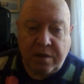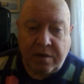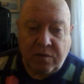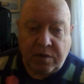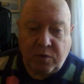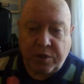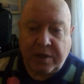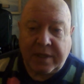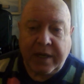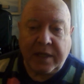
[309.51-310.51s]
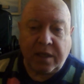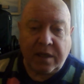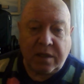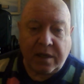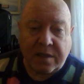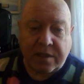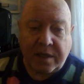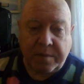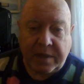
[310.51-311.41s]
Вот, может, это, так сказать,